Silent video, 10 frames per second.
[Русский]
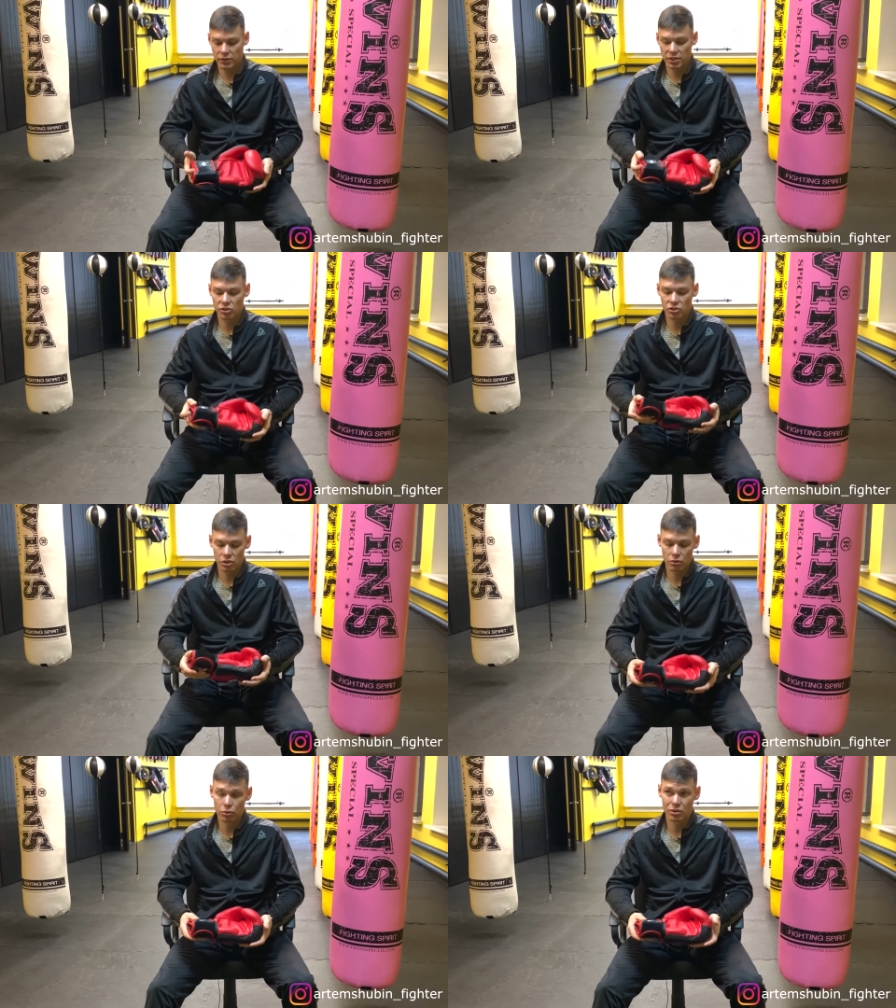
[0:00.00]
в
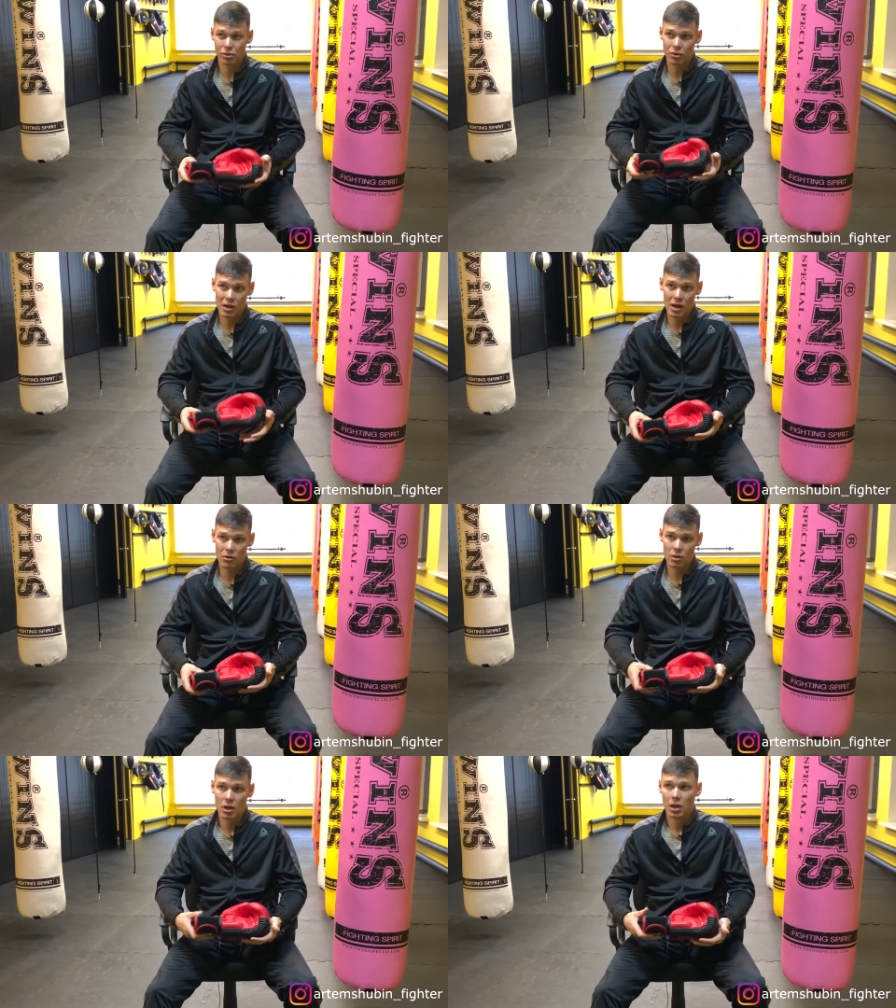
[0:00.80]
отличие от
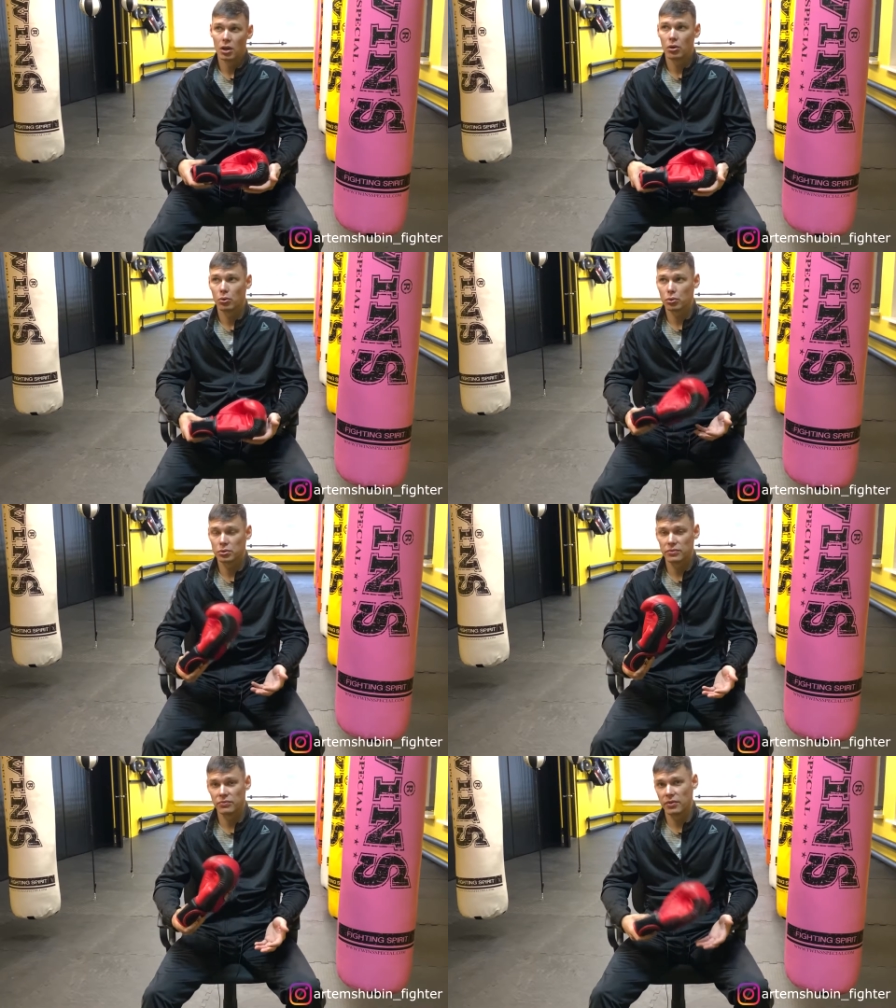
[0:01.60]
Йокао,
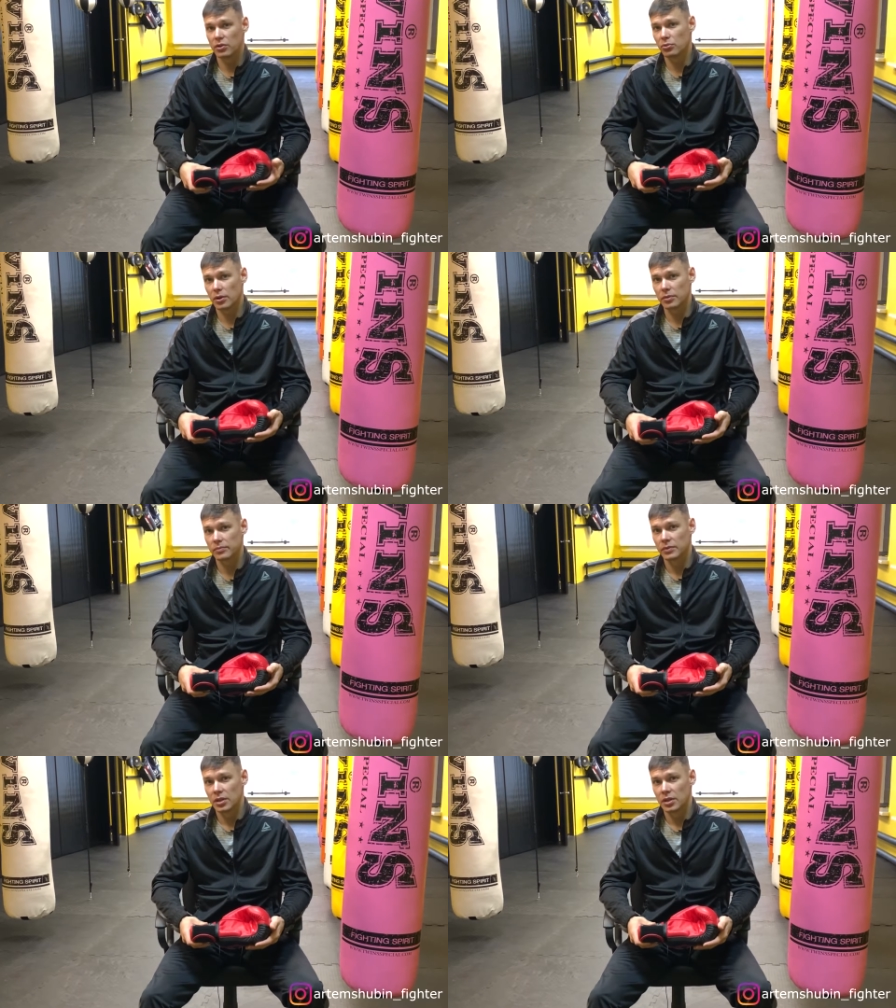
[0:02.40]
от Венума.